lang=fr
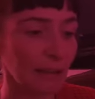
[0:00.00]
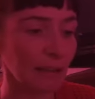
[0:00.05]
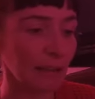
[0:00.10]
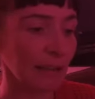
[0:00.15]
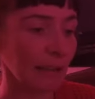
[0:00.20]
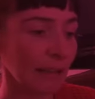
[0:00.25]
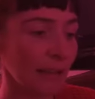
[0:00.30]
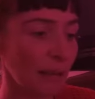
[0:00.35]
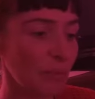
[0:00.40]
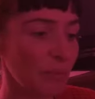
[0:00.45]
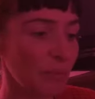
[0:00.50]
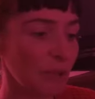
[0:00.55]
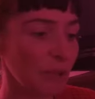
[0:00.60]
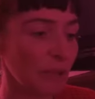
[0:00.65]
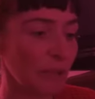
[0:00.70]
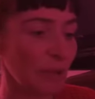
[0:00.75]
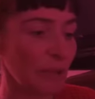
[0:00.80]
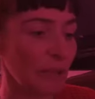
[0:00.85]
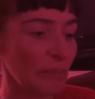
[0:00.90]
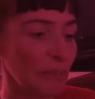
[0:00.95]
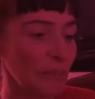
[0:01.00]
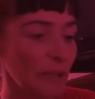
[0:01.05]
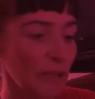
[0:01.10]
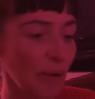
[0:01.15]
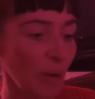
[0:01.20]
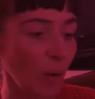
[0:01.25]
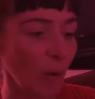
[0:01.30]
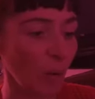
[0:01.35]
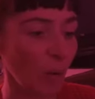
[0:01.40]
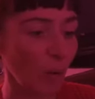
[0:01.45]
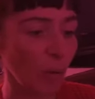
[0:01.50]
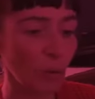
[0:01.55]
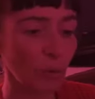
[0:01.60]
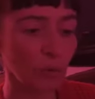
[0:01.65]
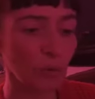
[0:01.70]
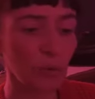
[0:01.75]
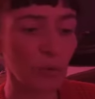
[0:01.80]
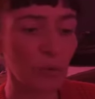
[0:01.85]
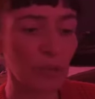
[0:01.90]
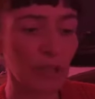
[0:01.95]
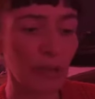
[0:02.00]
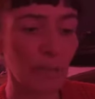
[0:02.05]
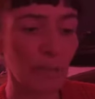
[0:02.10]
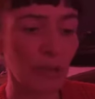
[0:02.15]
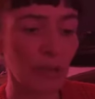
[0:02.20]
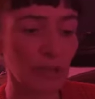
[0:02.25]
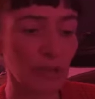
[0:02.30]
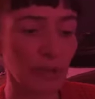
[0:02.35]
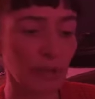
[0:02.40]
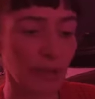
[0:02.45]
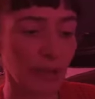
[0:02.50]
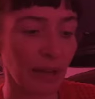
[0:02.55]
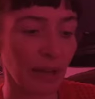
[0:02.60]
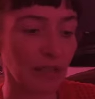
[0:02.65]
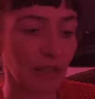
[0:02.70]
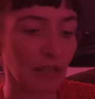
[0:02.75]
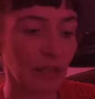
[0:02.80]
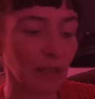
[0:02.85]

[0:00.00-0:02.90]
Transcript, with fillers: la pointe de l'épée en haut, tous ces personnages